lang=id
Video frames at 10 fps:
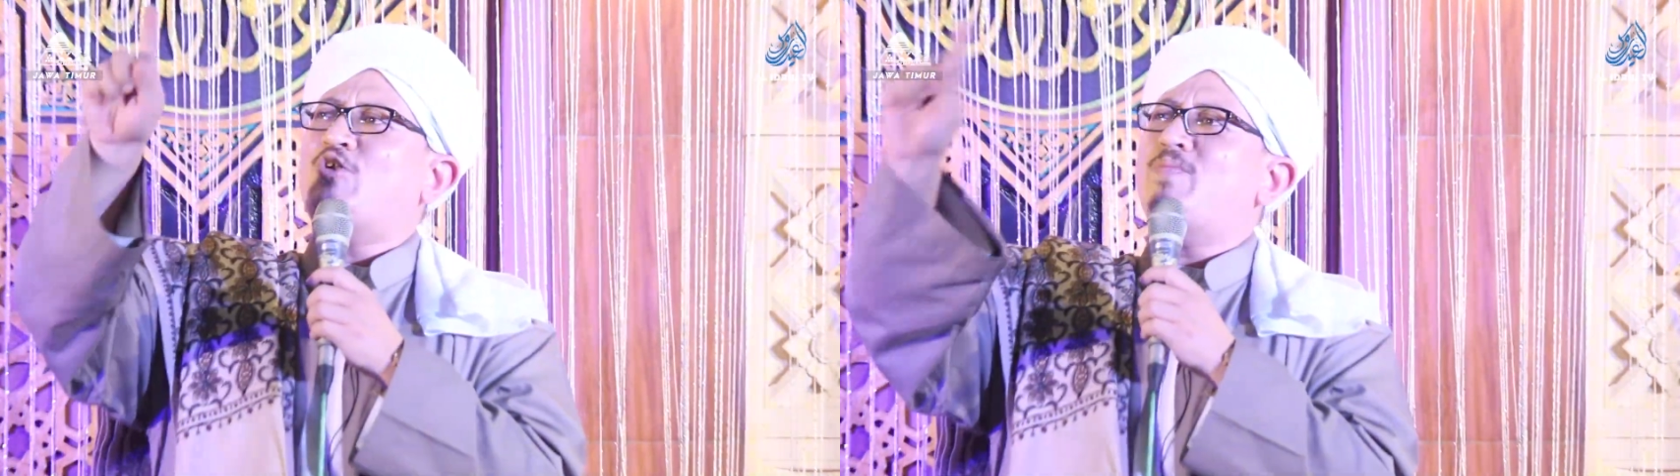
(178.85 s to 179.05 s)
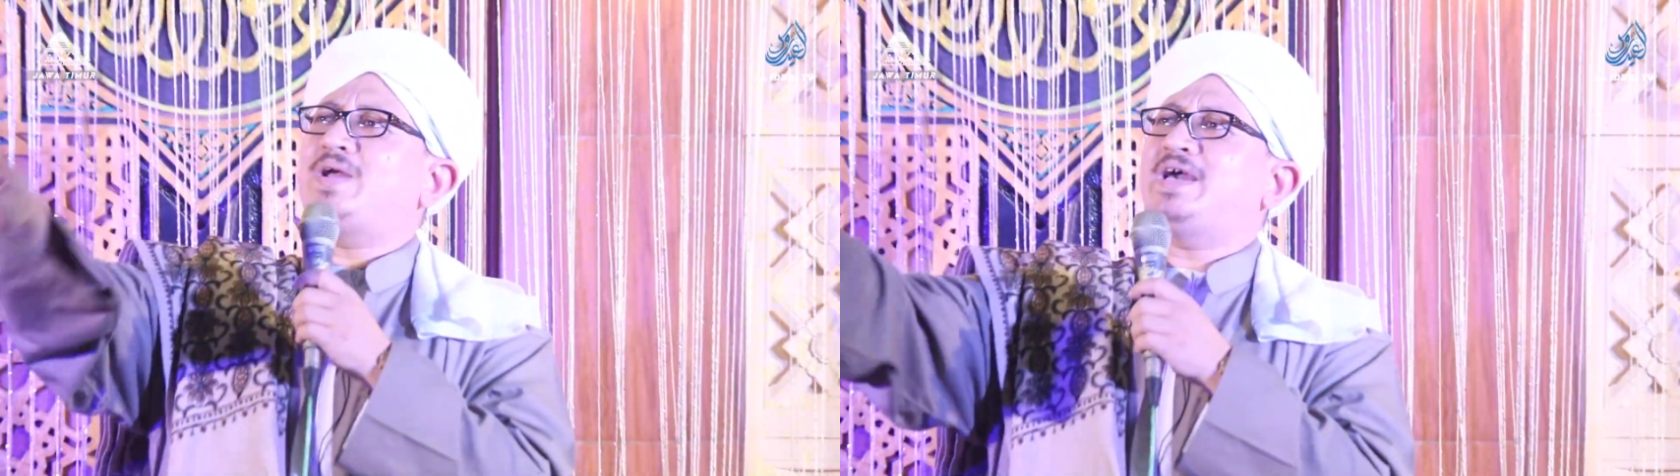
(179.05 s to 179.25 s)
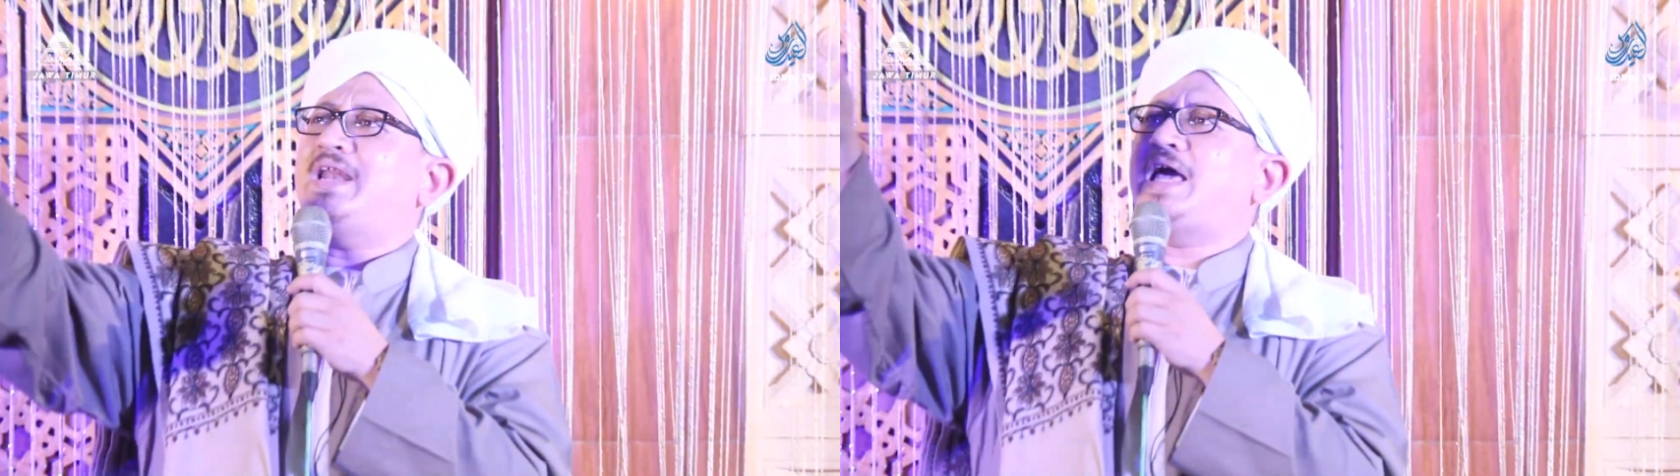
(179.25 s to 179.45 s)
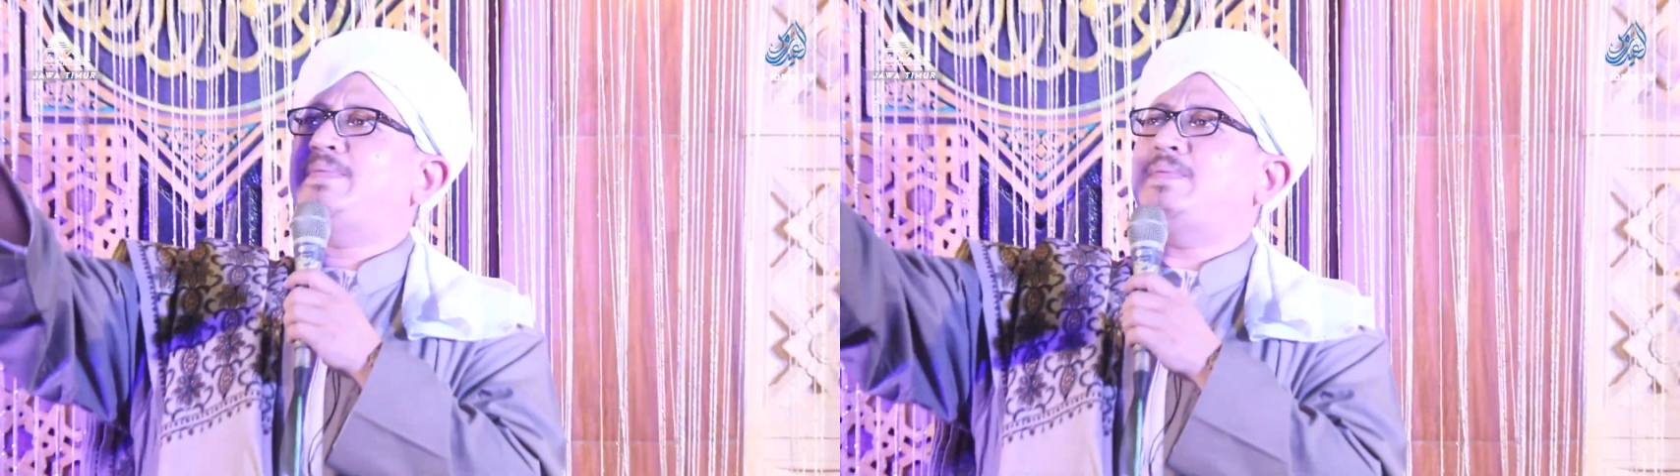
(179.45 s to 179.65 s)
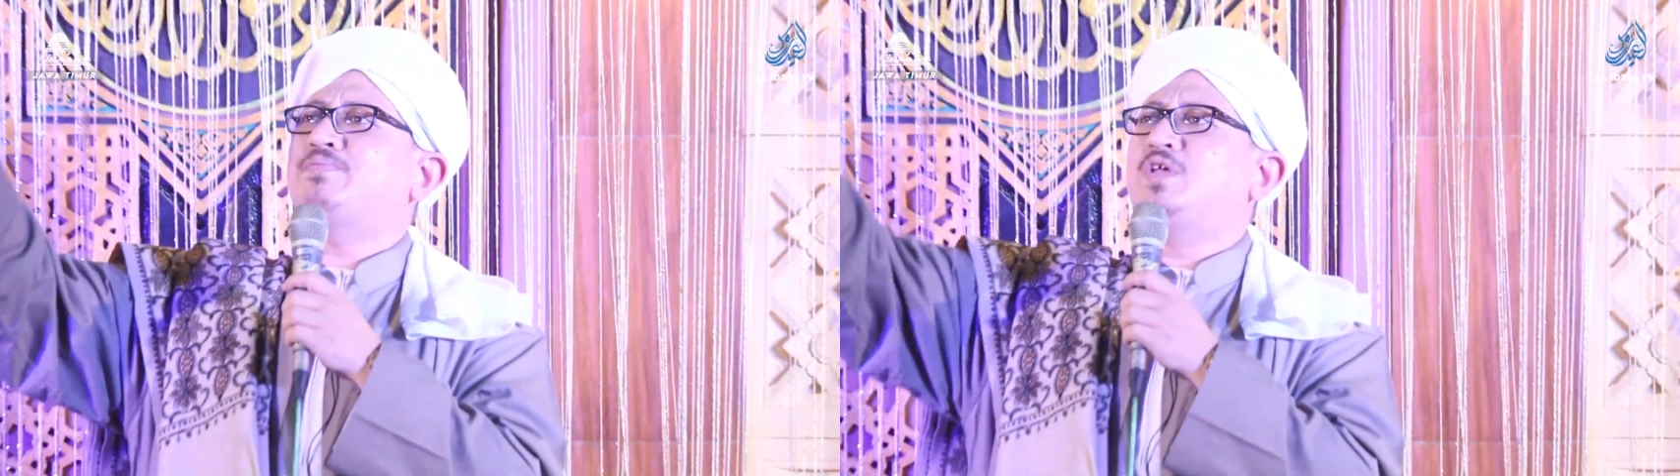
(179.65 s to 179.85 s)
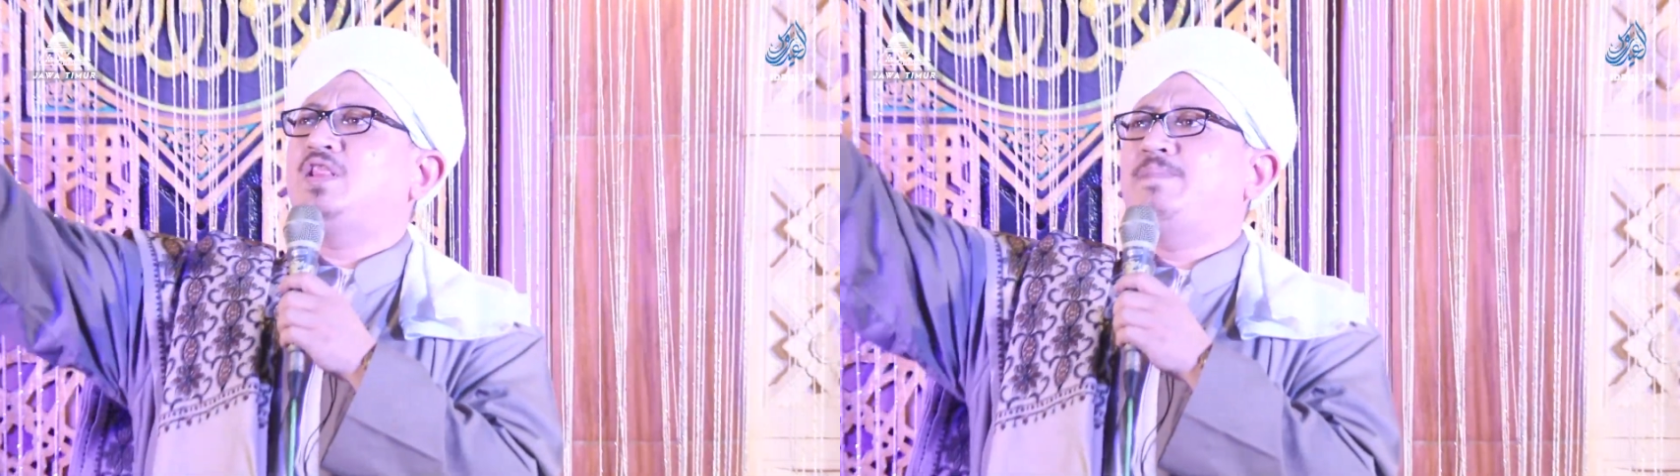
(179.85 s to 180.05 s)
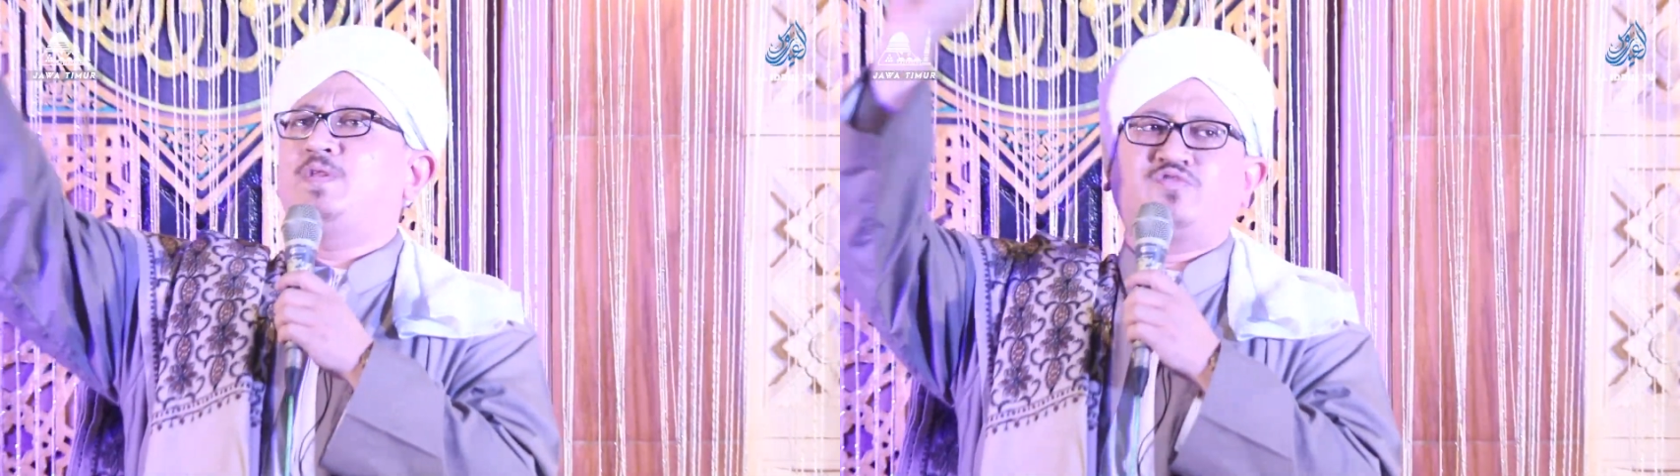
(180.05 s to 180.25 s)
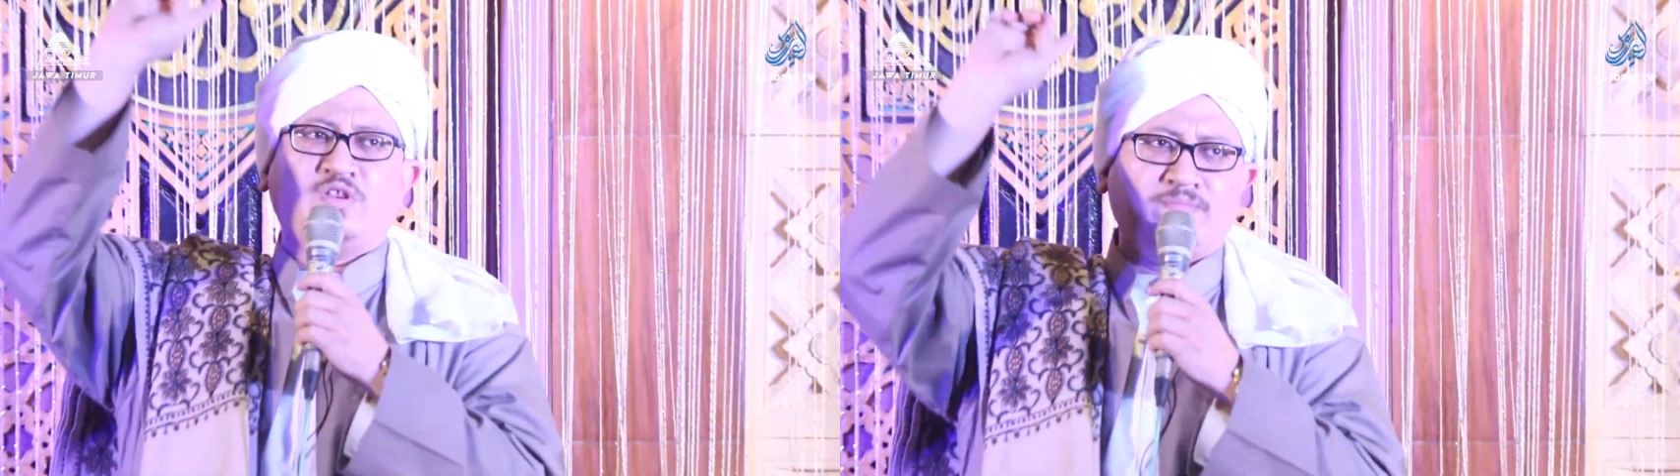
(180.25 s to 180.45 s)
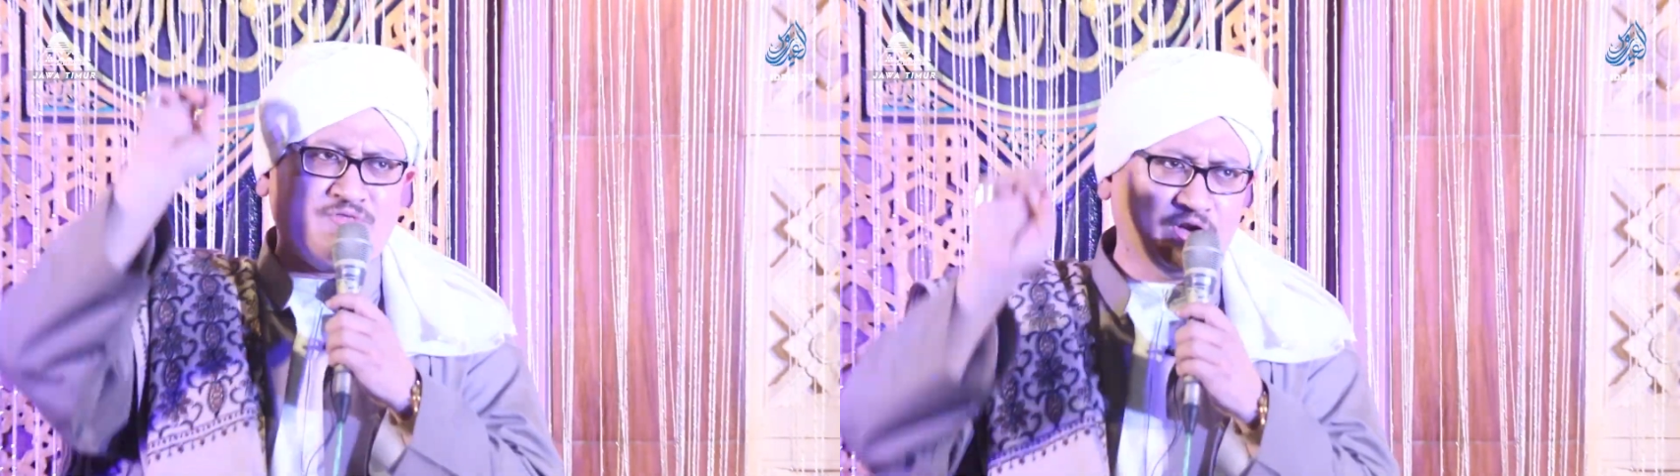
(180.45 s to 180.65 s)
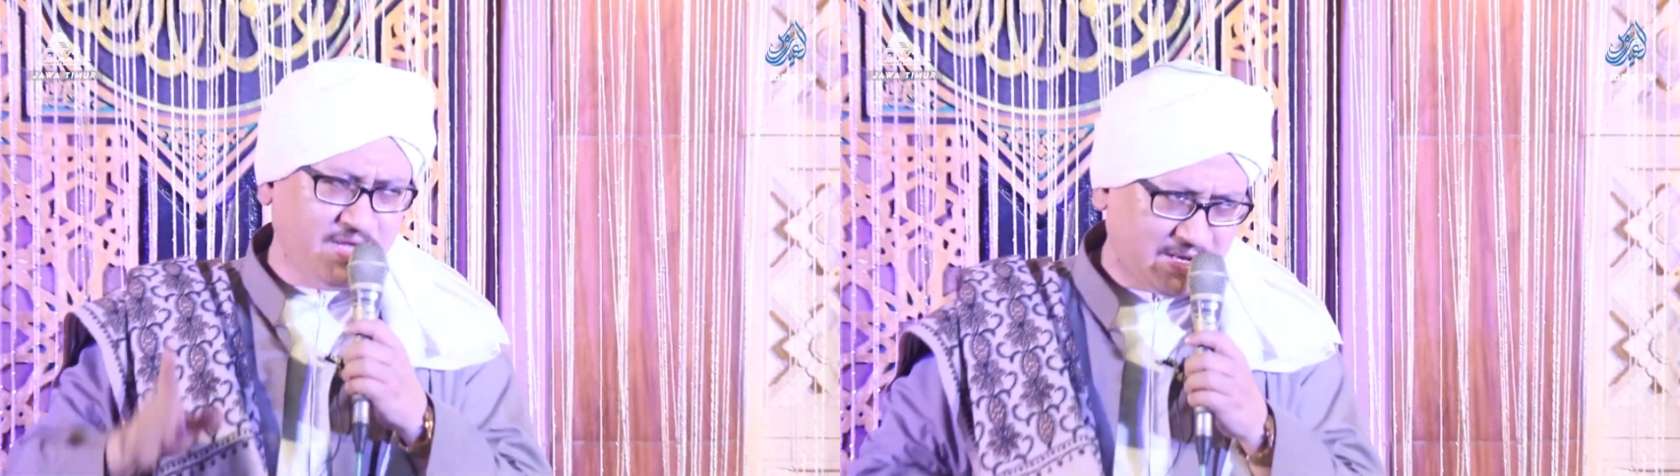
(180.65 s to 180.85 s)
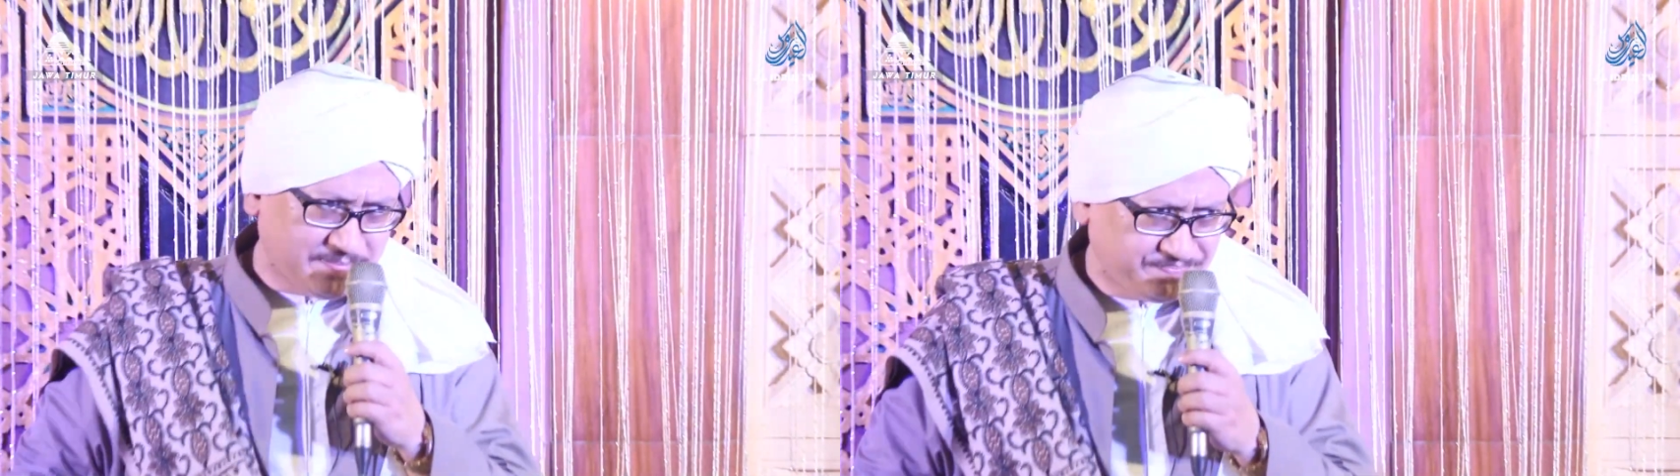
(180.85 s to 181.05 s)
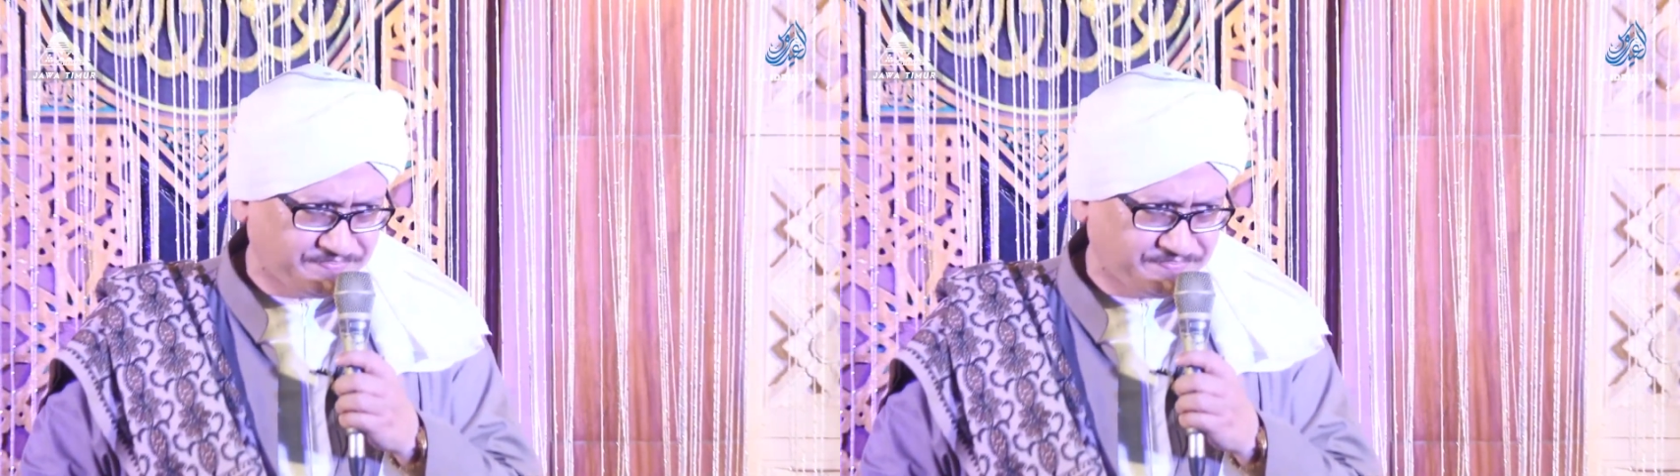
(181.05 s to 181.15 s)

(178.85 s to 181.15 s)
rumahnya Al Habib Abdullah bin Husin bin tohir